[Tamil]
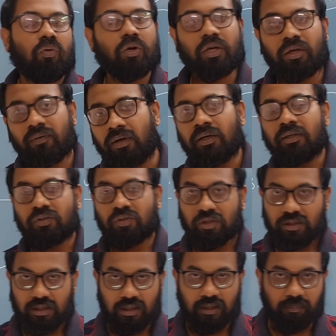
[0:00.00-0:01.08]
ஓகேவா ஸோ
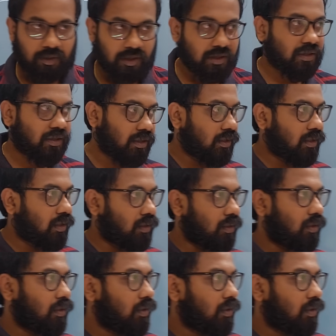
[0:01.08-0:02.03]
இதெல்லாம் படிச்சிட்டிங்கன்னா